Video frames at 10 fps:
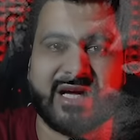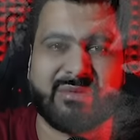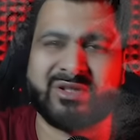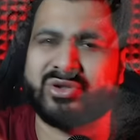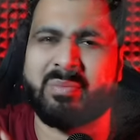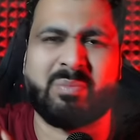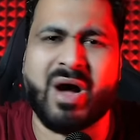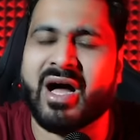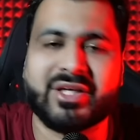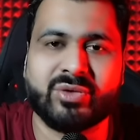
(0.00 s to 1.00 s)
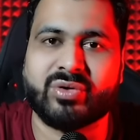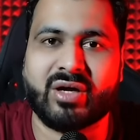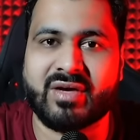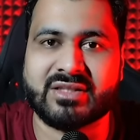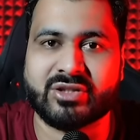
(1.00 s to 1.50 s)
सर मैं जो भागी हूँ
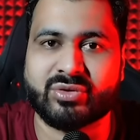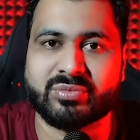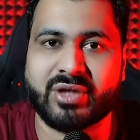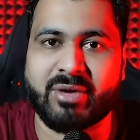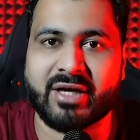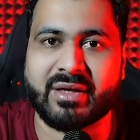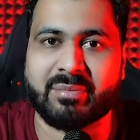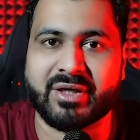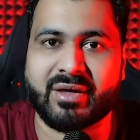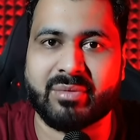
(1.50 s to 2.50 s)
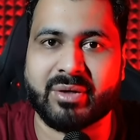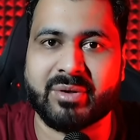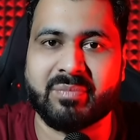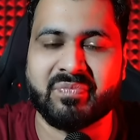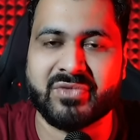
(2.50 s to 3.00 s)
ना वहाँ से दुम दबा के अपने कमरे
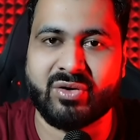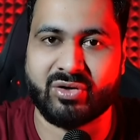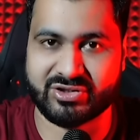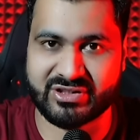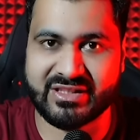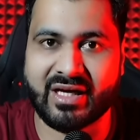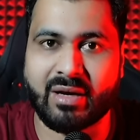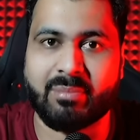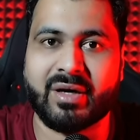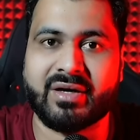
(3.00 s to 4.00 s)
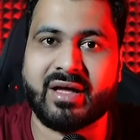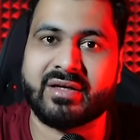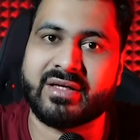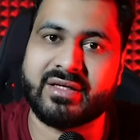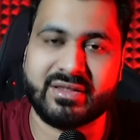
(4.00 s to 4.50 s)
में और सीधा कम्बल
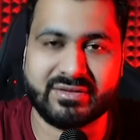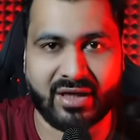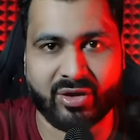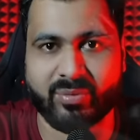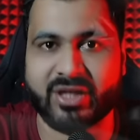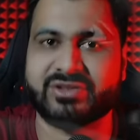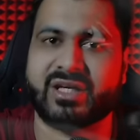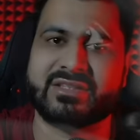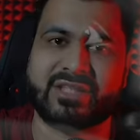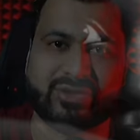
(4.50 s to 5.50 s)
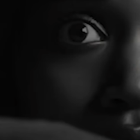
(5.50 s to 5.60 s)
डाल के हनुमान चालीसा